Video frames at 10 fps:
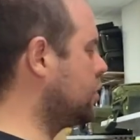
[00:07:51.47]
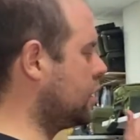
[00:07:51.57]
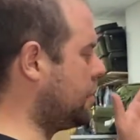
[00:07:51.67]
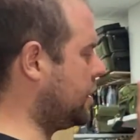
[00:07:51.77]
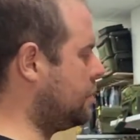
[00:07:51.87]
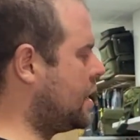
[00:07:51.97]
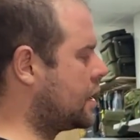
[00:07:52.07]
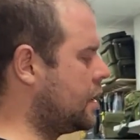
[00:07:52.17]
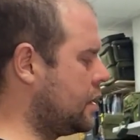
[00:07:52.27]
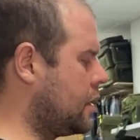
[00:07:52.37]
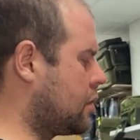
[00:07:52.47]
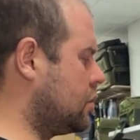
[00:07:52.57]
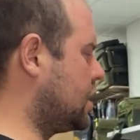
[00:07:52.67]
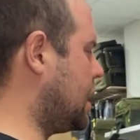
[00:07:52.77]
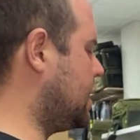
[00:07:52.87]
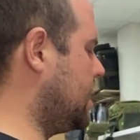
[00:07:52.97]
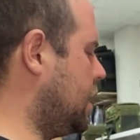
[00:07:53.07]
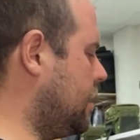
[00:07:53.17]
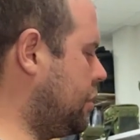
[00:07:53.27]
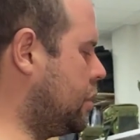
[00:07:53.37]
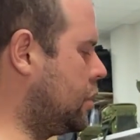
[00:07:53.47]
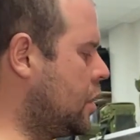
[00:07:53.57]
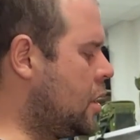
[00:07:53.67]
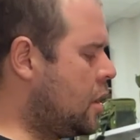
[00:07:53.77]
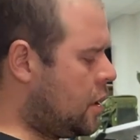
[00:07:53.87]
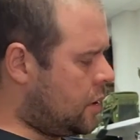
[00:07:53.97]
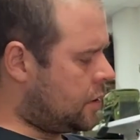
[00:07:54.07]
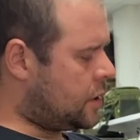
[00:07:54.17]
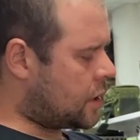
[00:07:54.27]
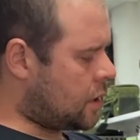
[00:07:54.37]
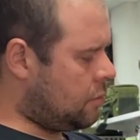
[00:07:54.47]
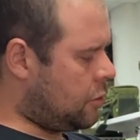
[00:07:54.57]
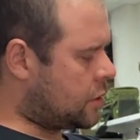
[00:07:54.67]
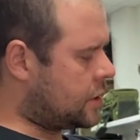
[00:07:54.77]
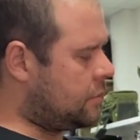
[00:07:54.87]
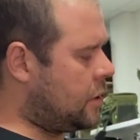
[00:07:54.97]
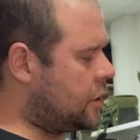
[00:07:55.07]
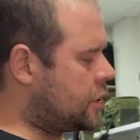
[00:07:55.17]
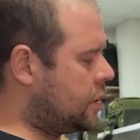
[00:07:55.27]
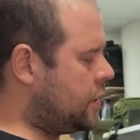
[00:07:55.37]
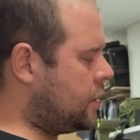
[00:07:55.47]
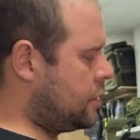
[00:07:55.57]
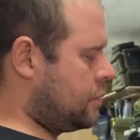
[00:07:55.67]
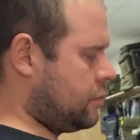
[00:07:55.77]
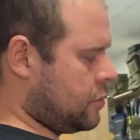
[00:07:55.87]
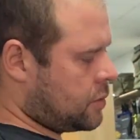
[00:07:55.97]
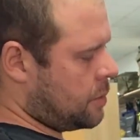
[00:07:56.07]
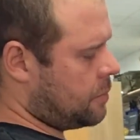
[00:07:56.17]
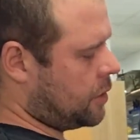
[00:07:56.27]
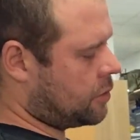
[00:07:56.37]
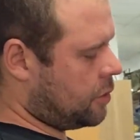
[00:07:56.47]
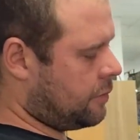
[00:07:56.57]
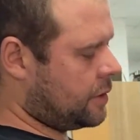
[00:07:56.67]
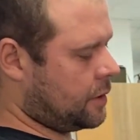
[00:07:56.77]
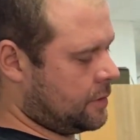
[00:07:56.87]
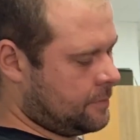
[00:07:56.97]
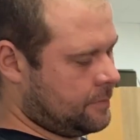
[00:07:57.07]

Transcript: Кто-то под маркерные груза отдельно берет. Теклбоксы большие, укомплектованные.